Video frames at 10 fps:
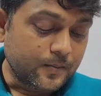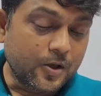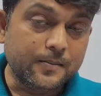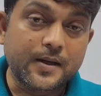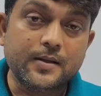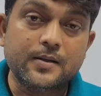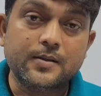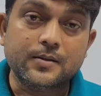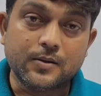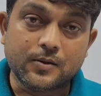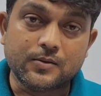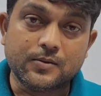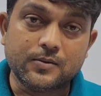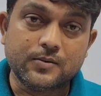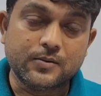ভর বাই
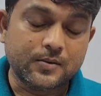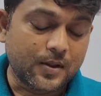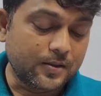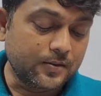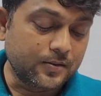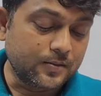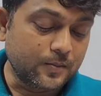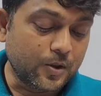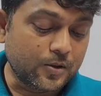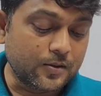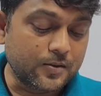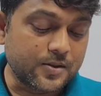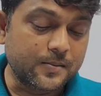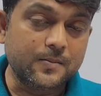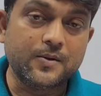ঘনত্ব আয়তন ভর কত
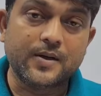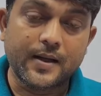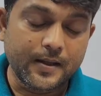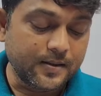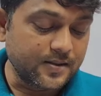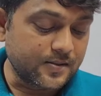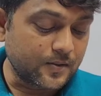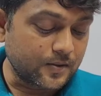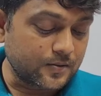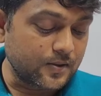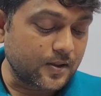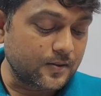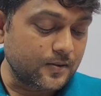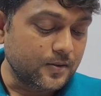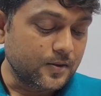সেভেন পয়েন্ট এইট নিচে ঘনত্ব
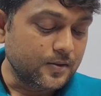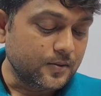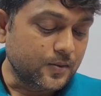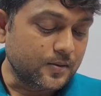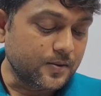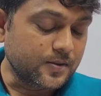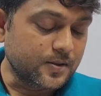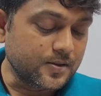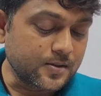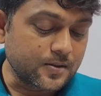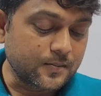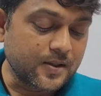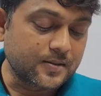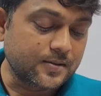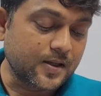লেখো ওয়ান পয়েন্ট থ্রি জিরো
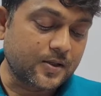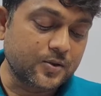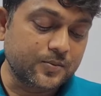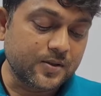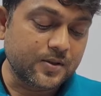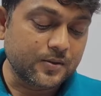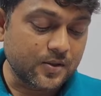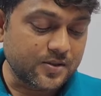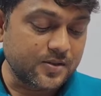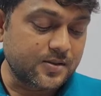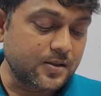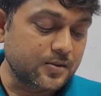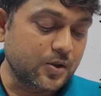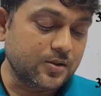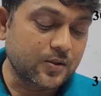বাস একশো উপরে দাও দশ নিচে
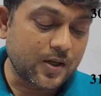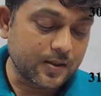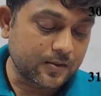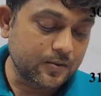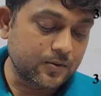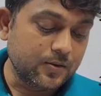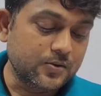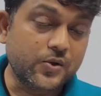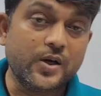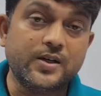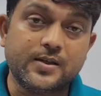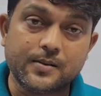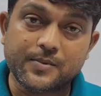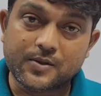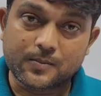ছয় তেরো আটাত্তর ছয়
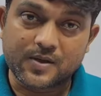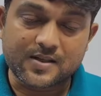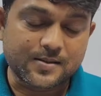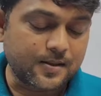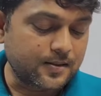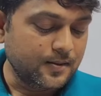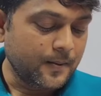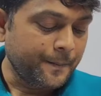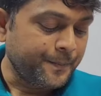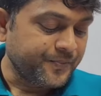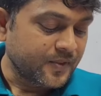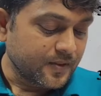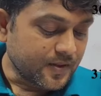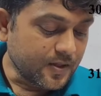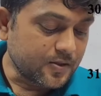লিটার বি নম্বর অ্যান্সার
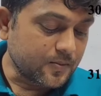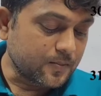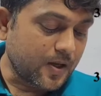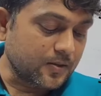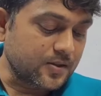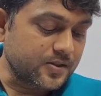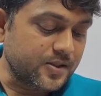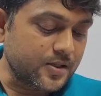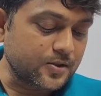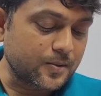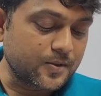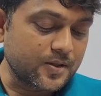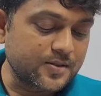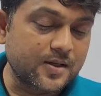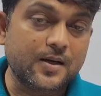তিরিশ নম্বর ভারতের শেষ
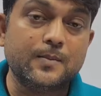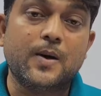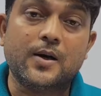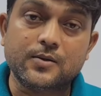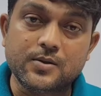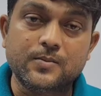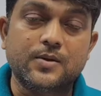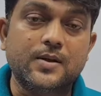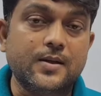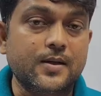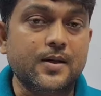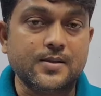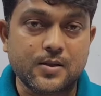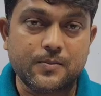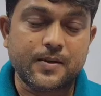গভর্নর জেনারেল ভারতীয় বললে এখানে
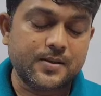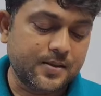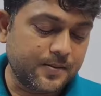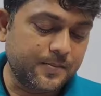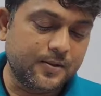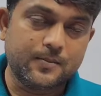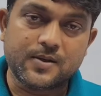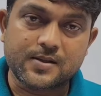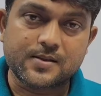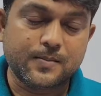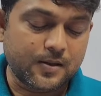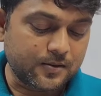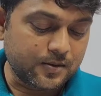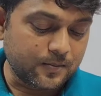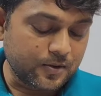রাজা গোপাল আচারী বি নম্বর অ্যান্সার
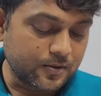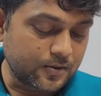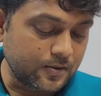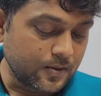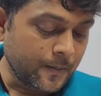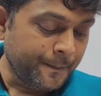ভারতীয়টা বলতে হতো